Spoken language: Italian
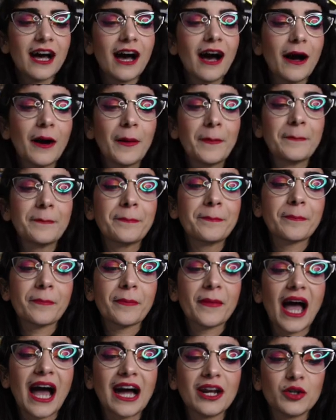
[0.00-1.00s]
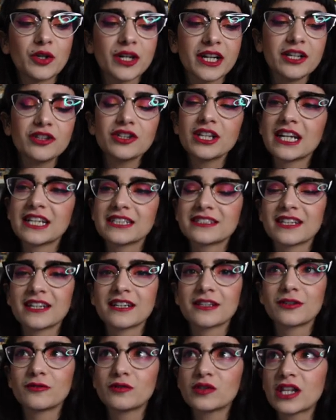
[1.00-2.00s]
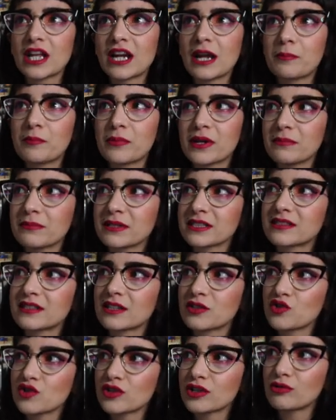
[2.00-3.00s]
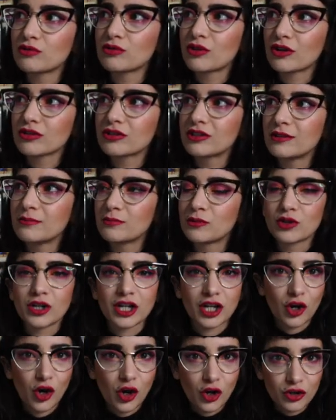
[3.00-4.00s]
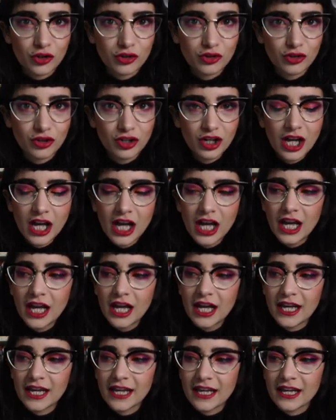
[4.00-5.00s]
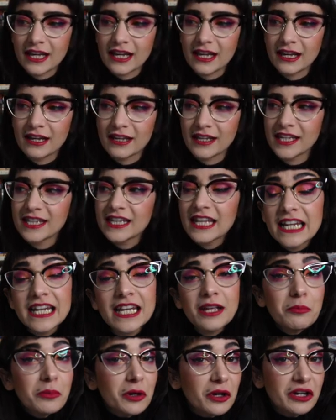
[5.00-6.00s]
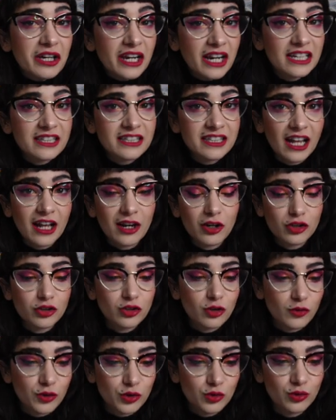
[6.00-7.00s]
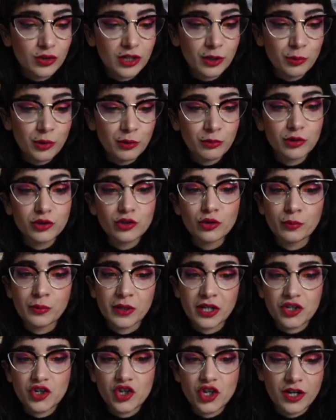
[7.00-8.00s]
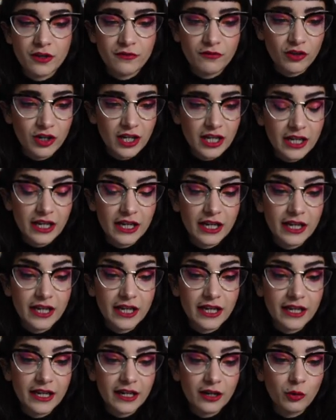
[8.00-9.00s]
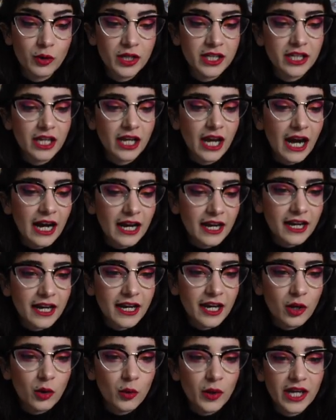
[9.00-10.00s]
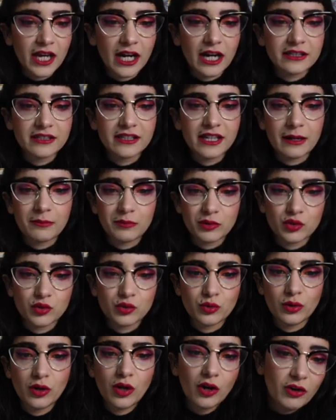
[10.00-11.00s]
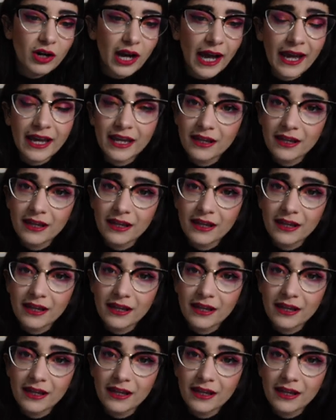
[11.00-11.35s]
Um, allora, io della serie TV della prima stagione ho un ottimo ricordo eh, e del libro in realtà l'ho trovato un libro molto piacevole. Eh, quindi anche qui andiamo sull'ok.